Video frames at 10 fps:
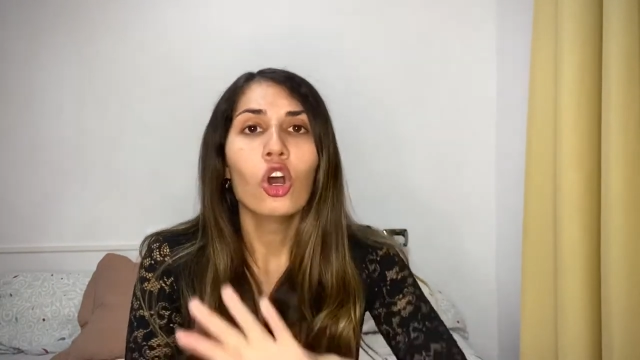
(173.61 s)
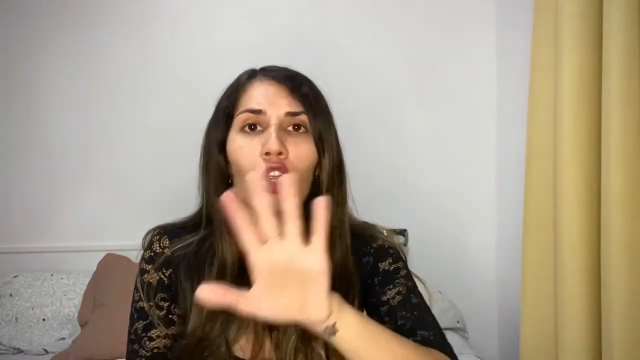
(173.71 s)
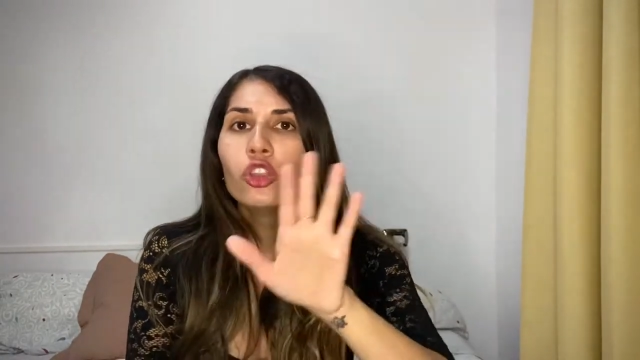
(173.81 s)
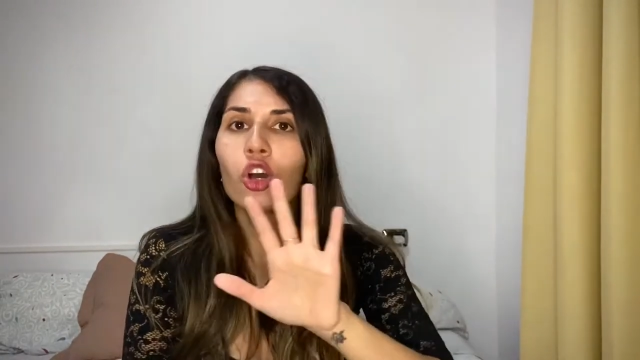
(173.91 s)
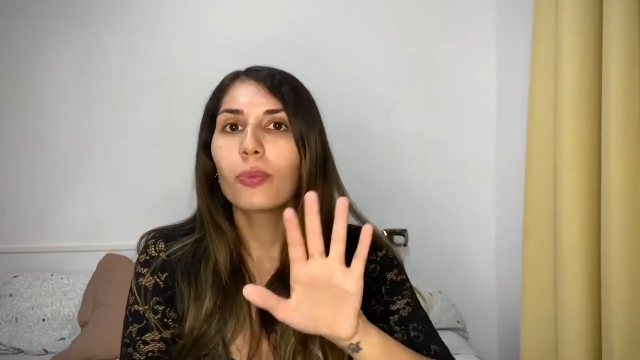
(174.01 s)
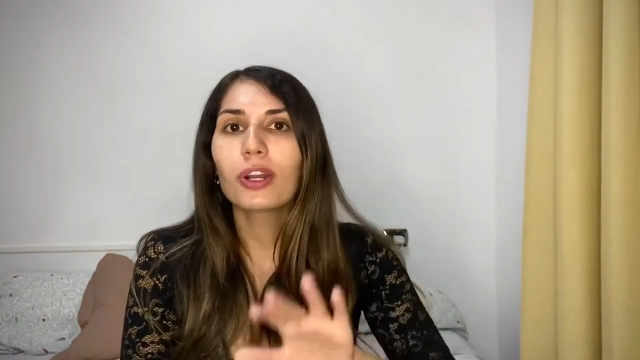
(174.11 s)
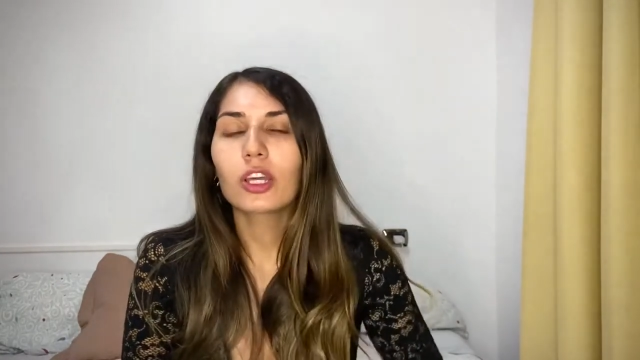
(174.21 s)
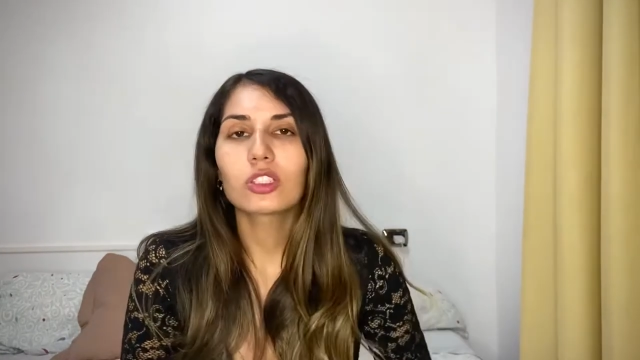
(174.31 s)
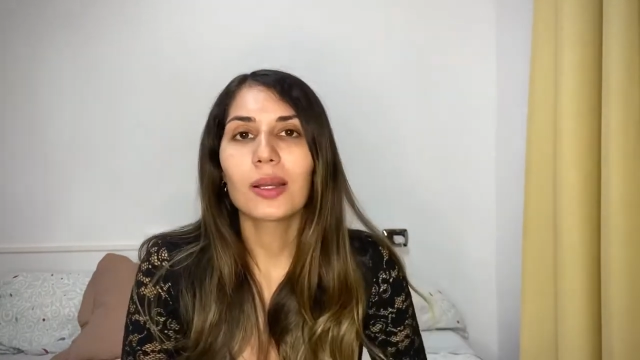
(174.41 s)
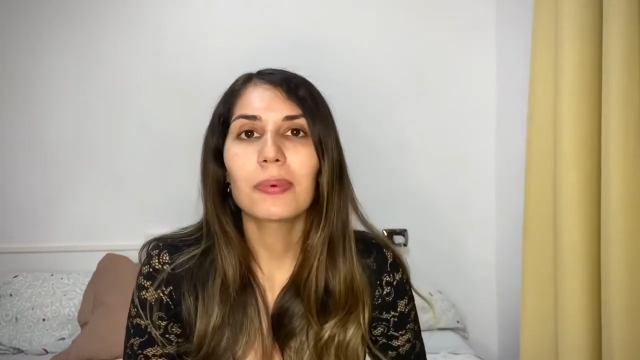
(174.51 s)
No porque
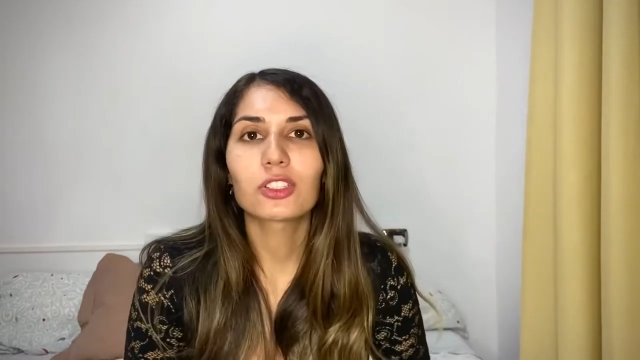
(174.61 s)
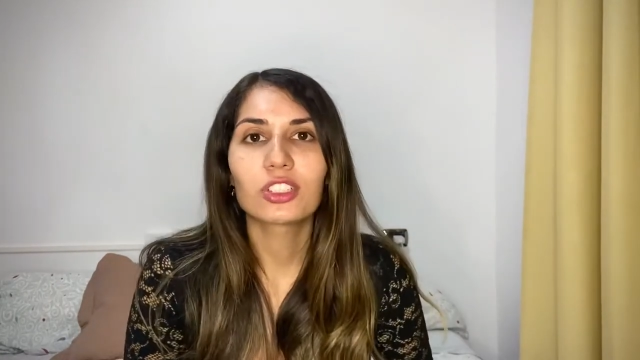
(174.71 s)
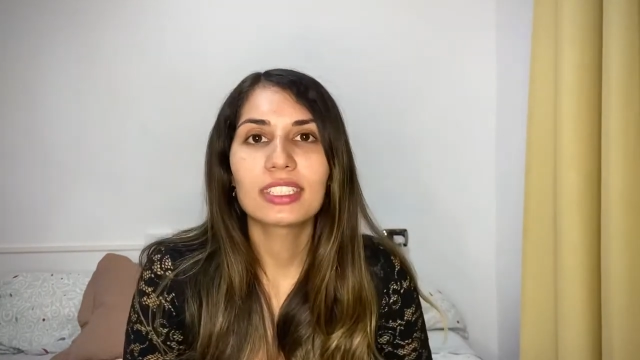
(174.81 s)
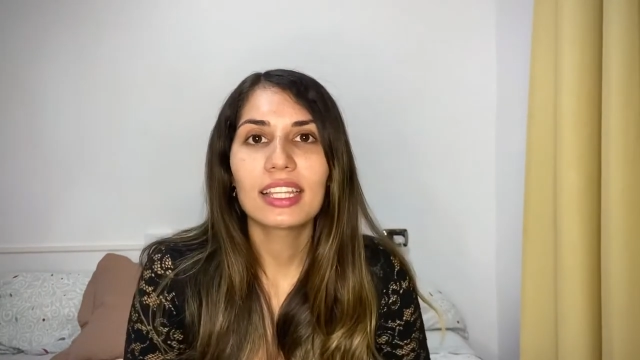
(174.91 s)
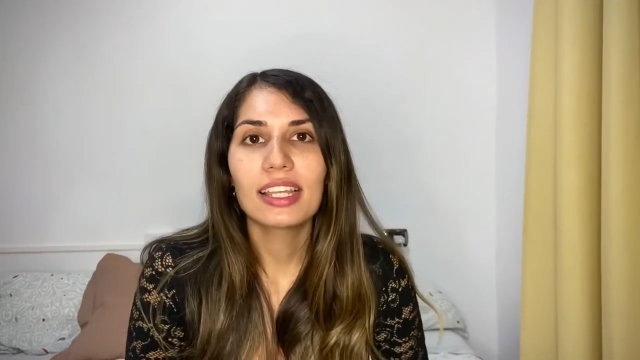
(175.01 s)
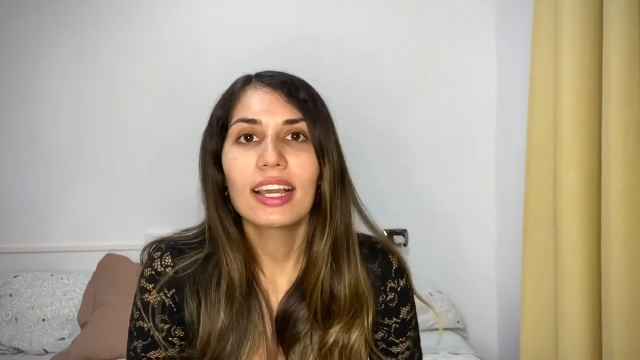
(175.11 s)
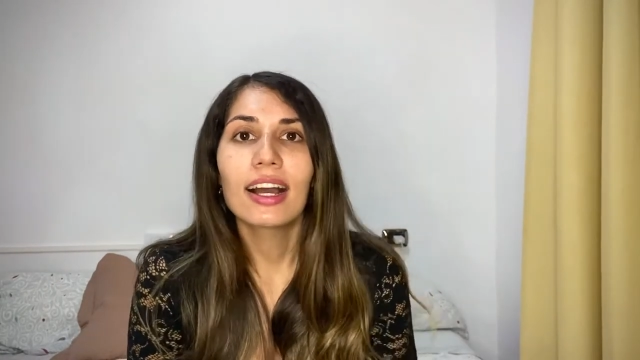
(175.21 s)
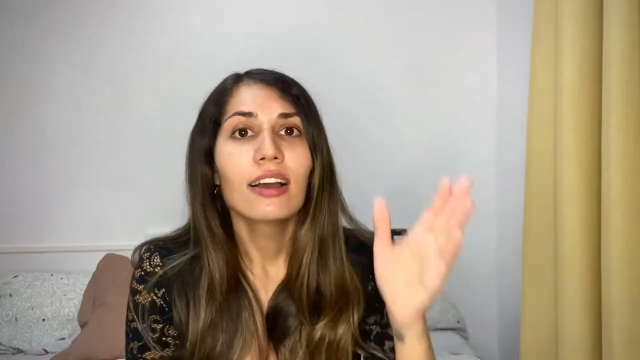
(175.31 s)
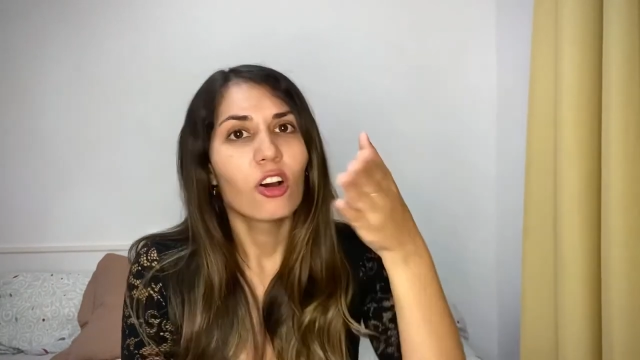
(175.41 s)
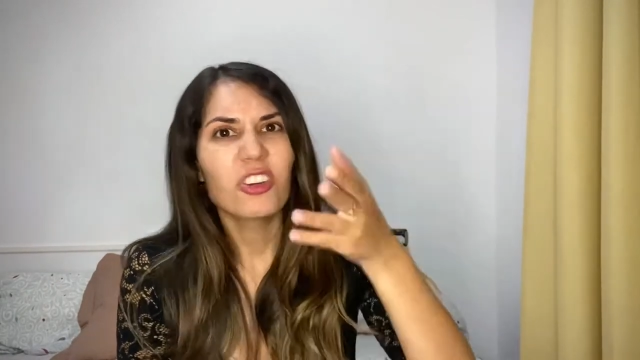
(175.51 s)
otra persona te
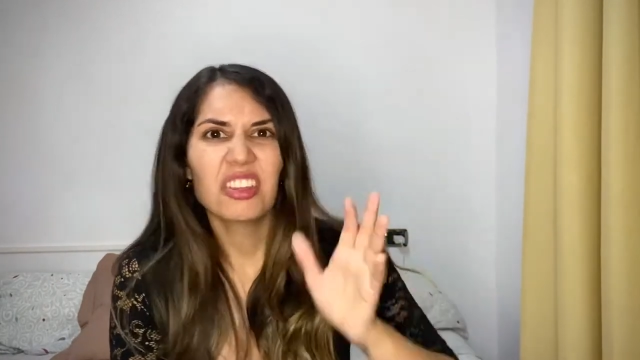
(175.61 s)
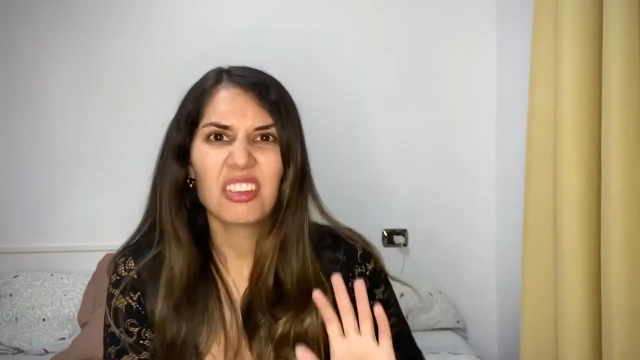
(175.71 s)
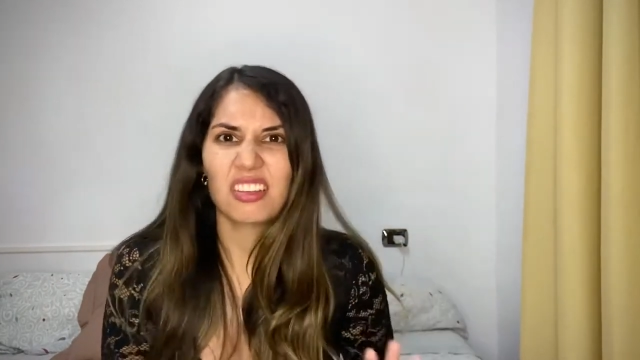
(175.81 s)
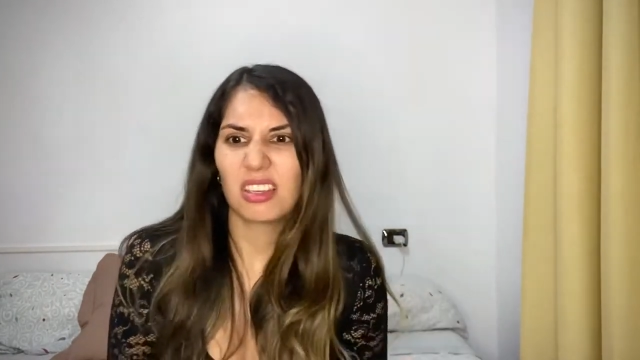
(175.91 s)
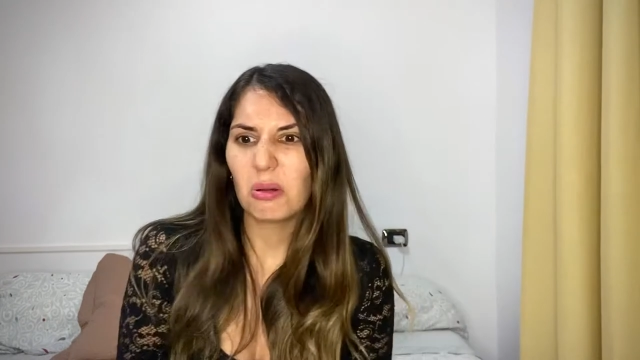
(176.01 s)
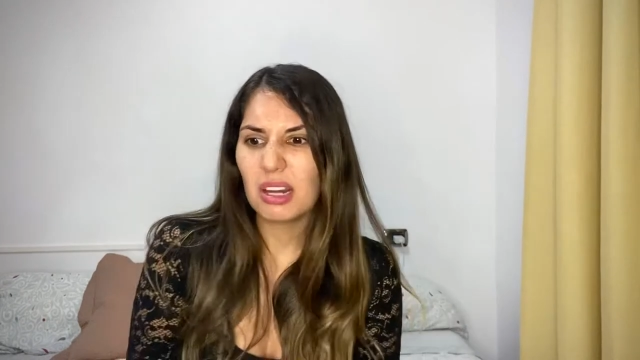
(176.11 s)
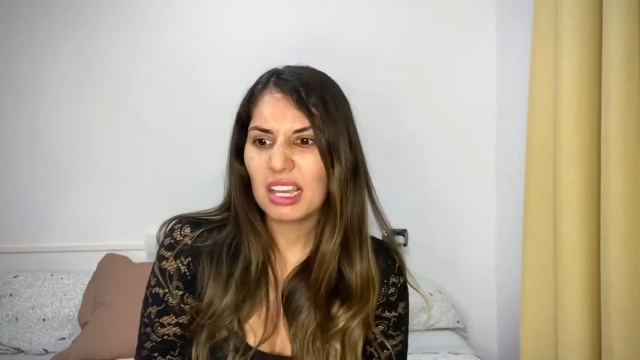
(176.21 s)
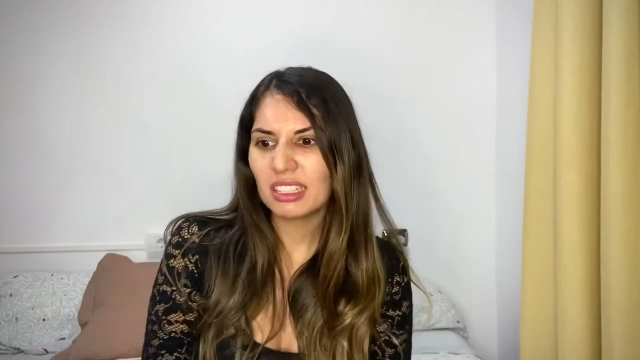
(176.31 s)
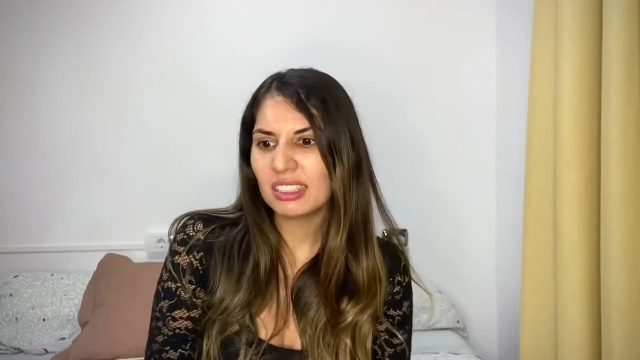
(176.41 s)
diga, oye, tienes celulitis,